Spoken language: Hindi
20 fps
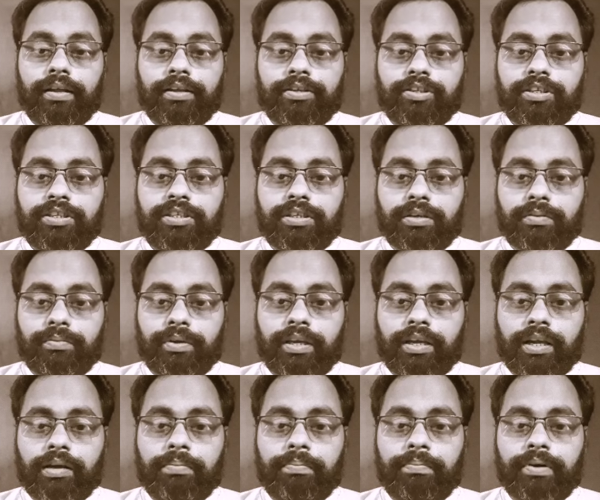डचेज
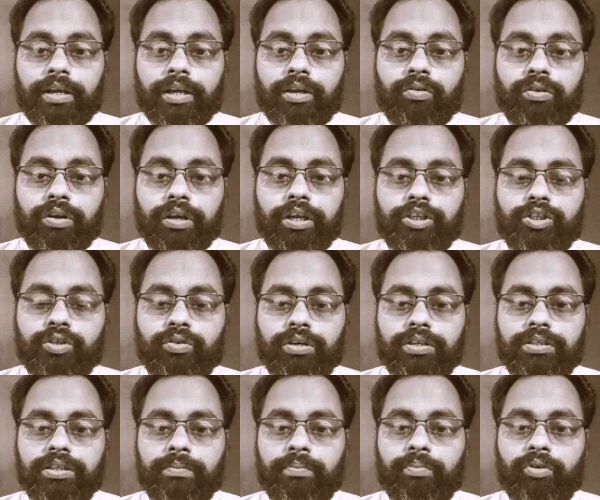भी आप पढ़े होंगे
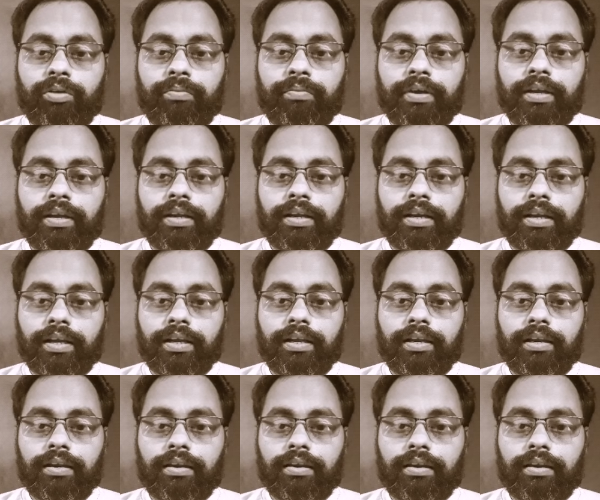छोटा सा पोएम है
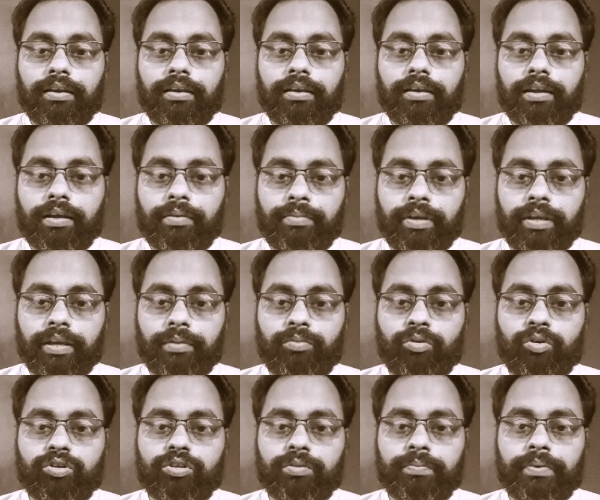लेकिन अभी
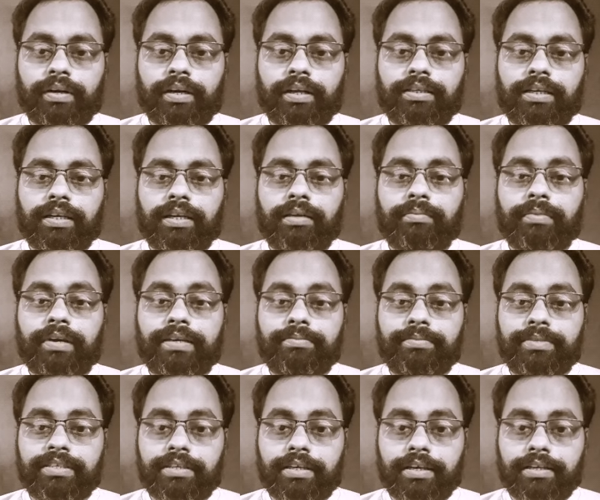हम लोग जो पढ़ने जा रहे हैं माई
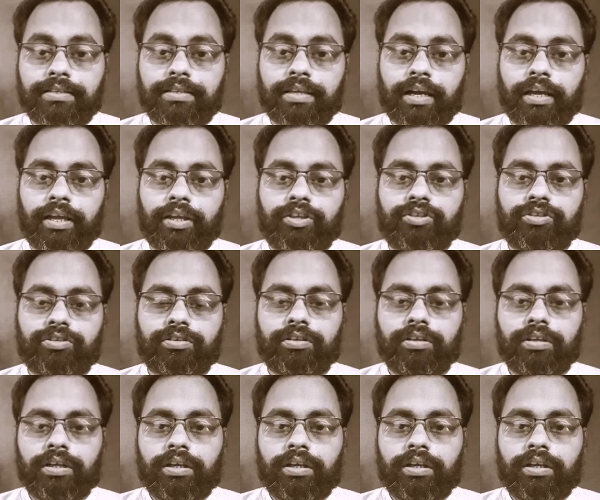मिस्ट्रेस आइज